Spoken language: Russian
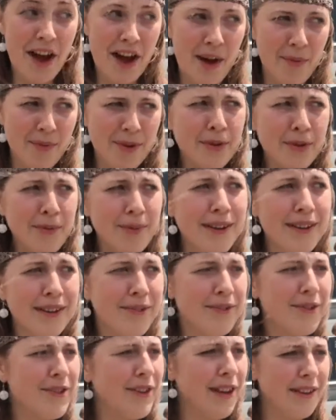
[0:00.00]
А мы думали,
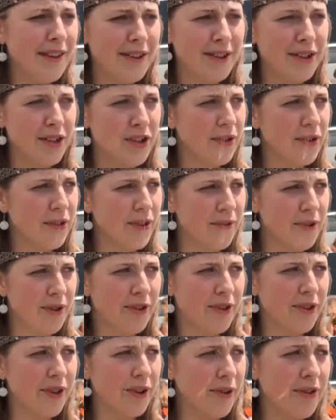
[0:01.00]
ну сделать это что-то
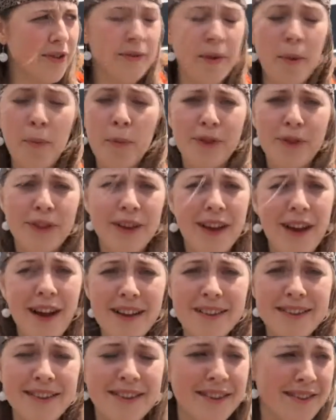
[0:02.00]
вроде такой свободной
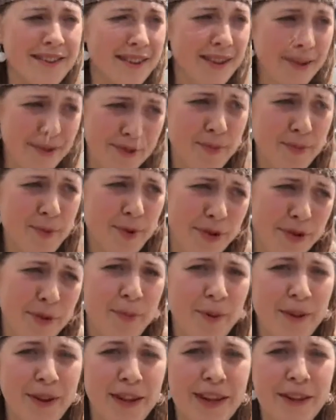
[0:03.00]
акции, где люди просто
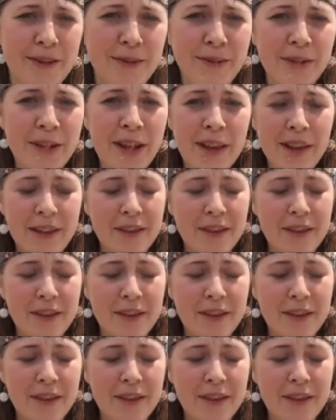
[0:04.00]
подойдут,